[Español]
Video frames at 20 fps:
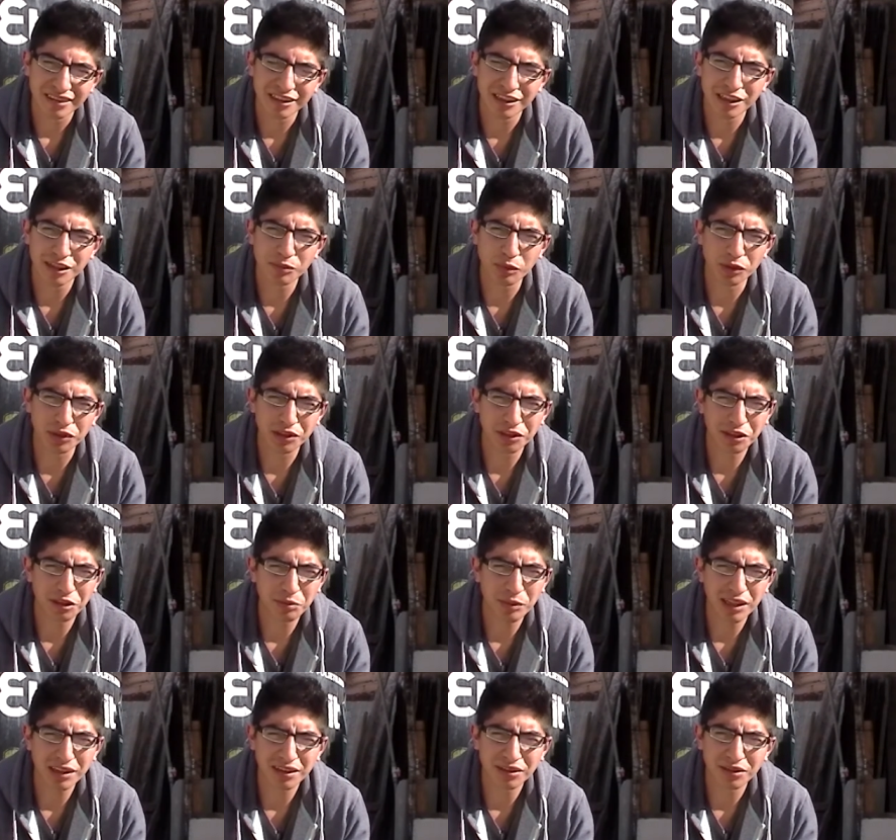Y
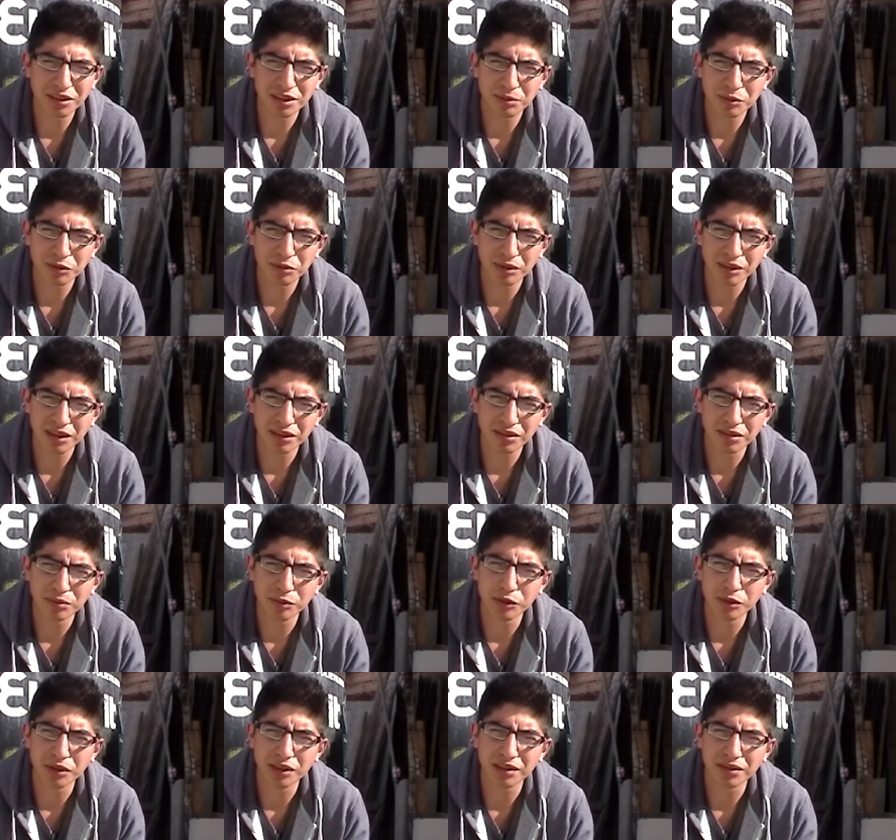posteriormente nos damos cuenta
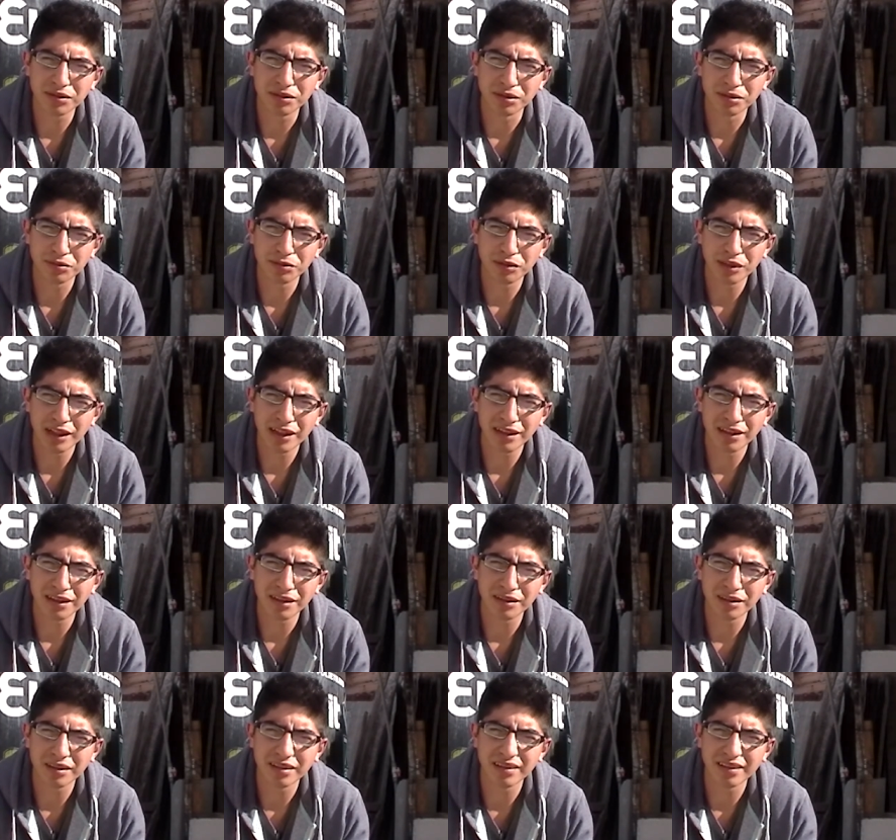cómo es
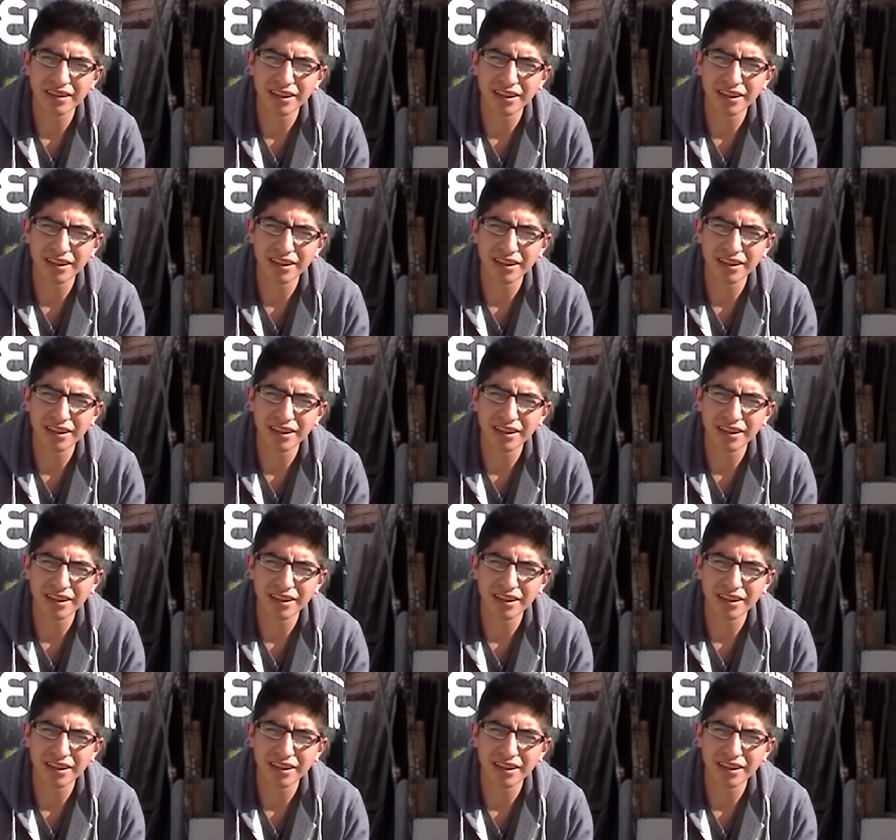torturada